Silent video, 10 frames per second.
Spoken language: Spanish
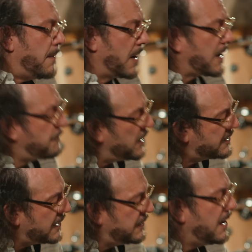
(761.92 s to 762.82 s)
Me
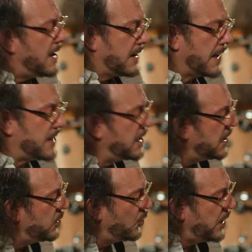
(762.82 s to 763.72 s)
repiten que de
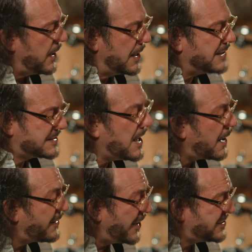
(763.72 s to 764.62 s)
niño y en las
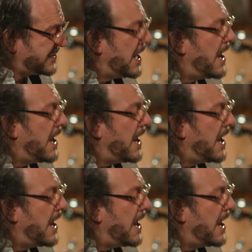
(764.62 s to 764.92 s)
tardes